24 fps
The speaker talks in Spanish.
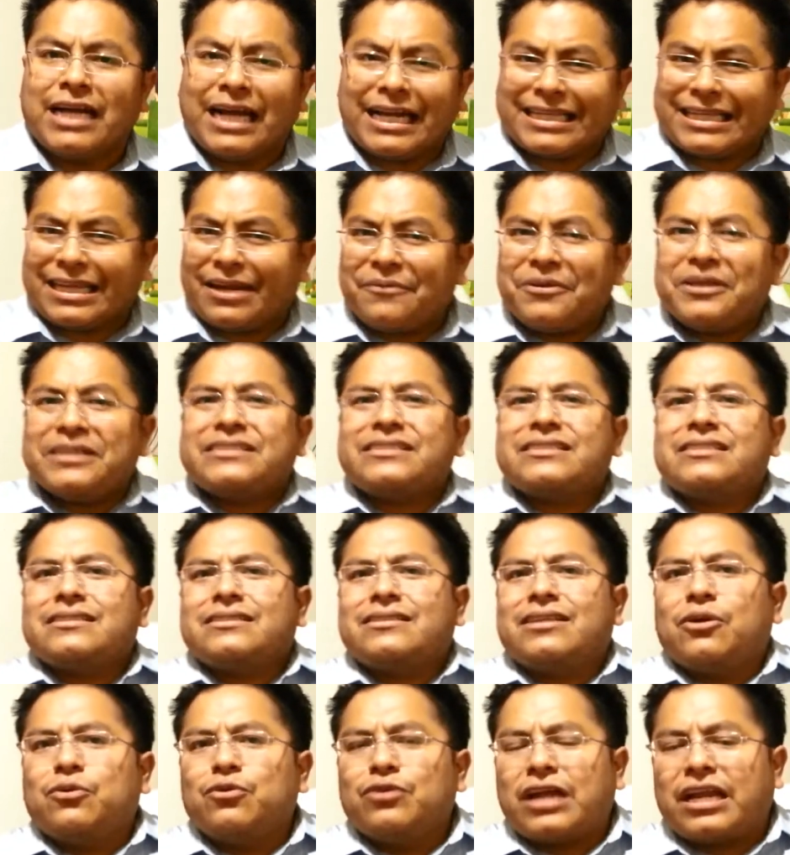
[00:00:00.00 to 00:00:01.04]
a
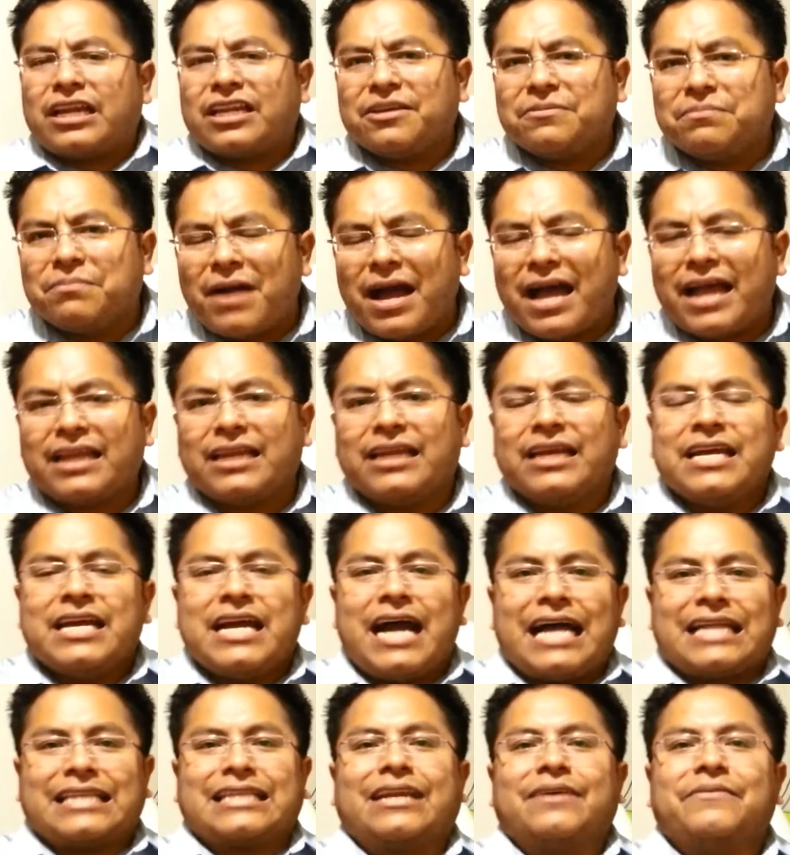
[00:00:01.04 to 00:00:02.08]
través de un animal,
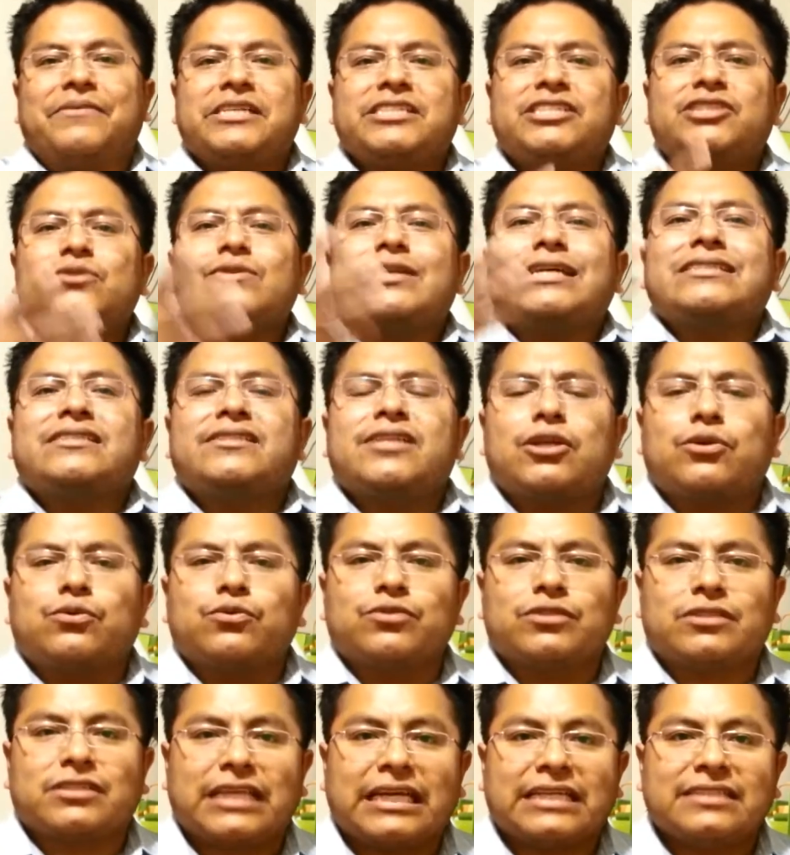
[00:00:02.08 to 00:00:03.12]
a través de una
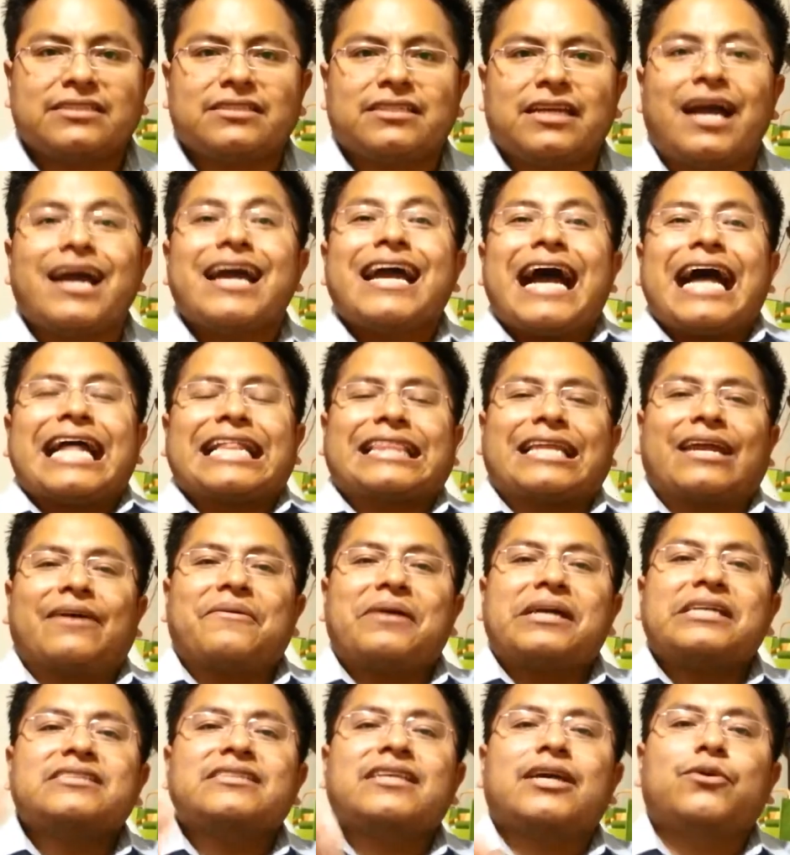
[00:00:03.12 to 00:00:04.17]
circunstancia, a
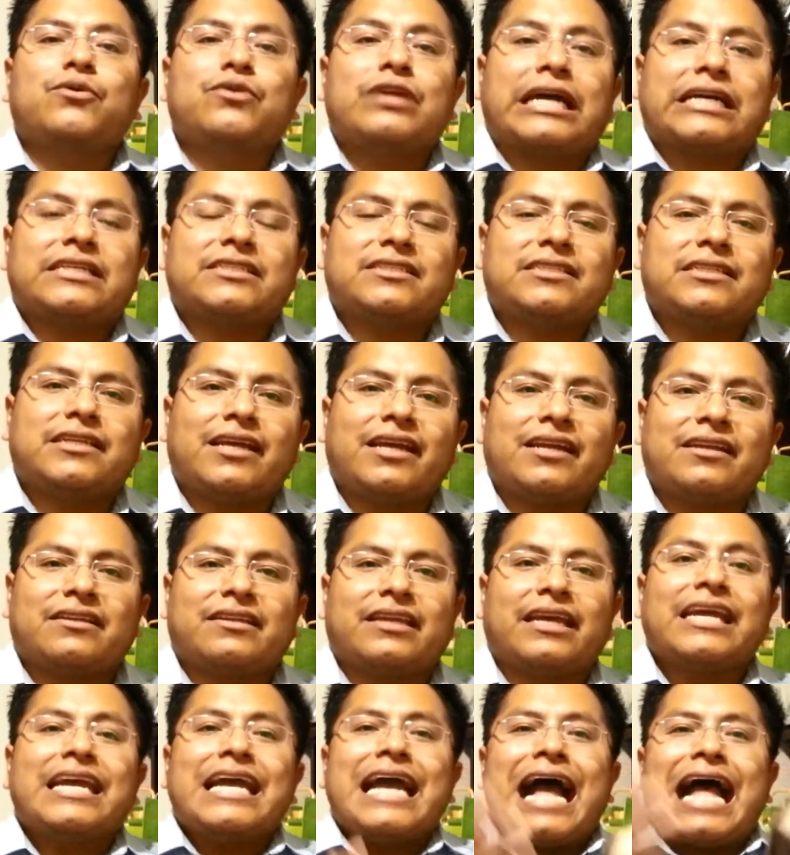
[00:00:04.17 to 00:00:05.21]
través de un
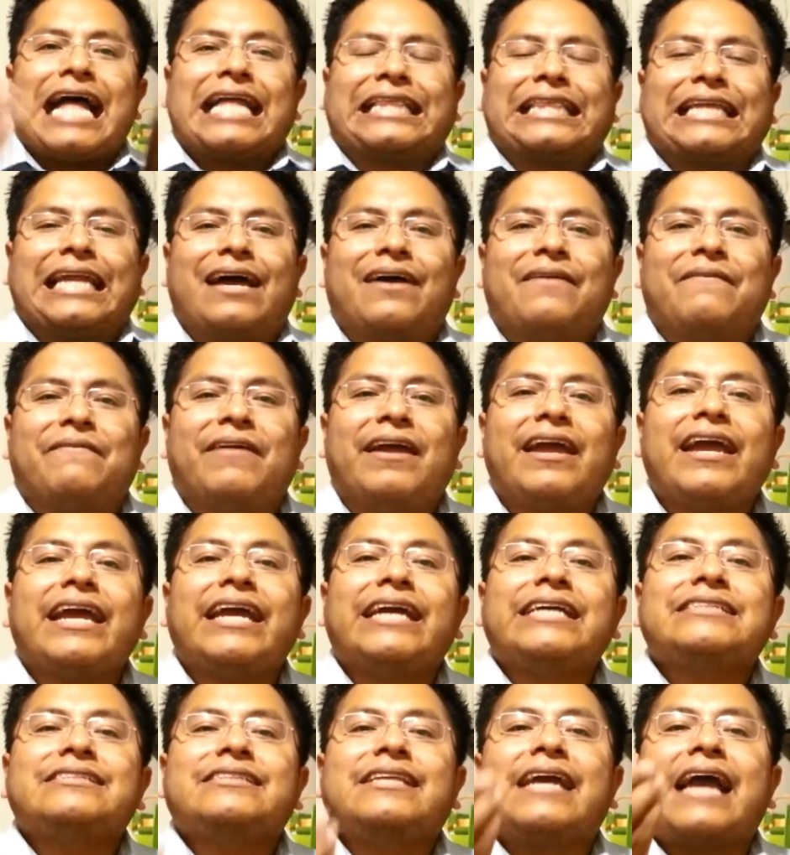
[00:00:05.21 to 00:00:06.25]
accidente, a
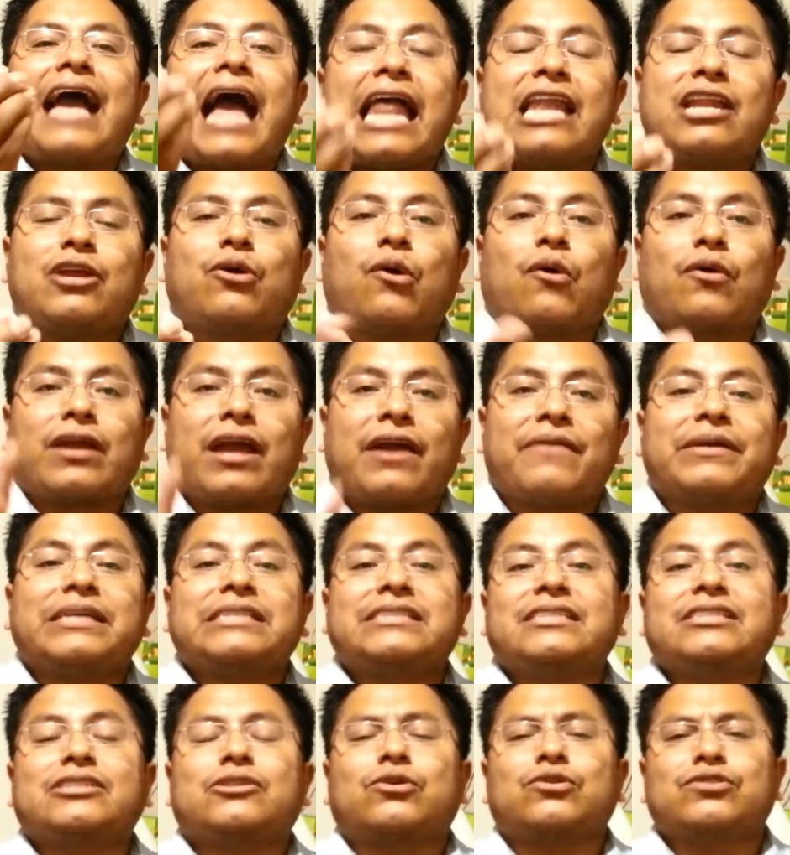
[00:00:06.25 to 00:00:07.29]
través de algo que a
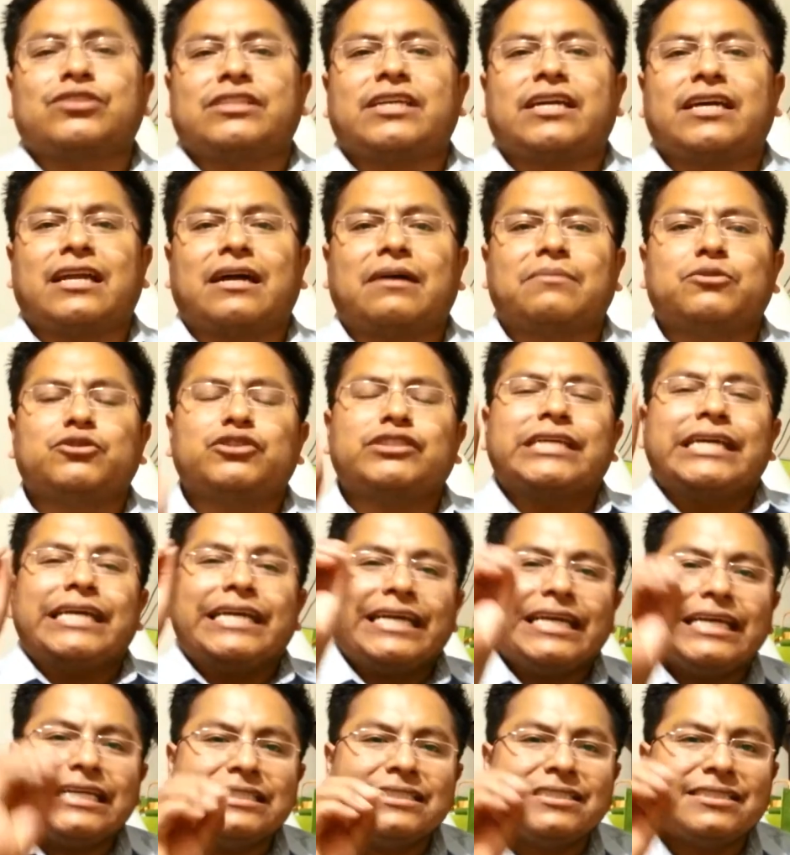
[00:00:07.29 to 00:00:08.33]
veces consideramos
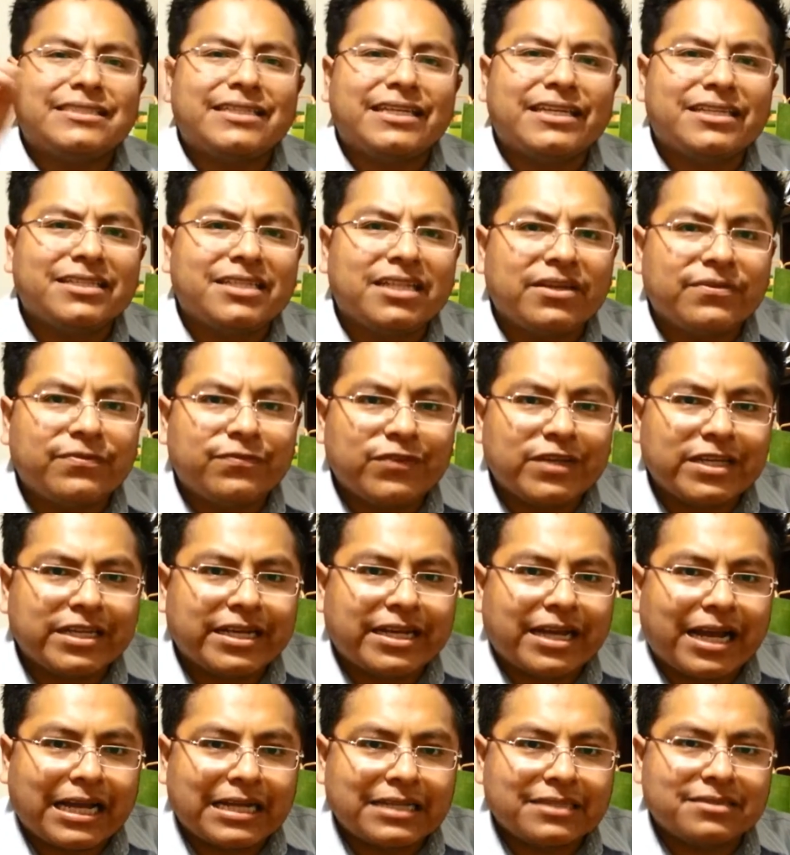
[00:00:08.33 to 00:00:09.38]

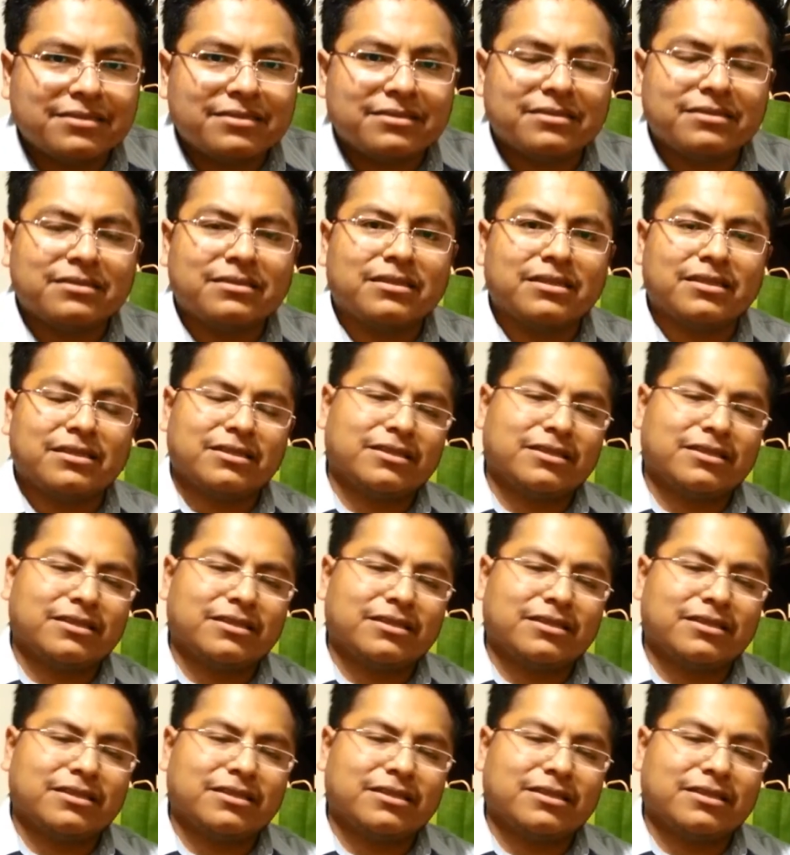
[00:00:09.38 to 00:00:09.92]
insignificante.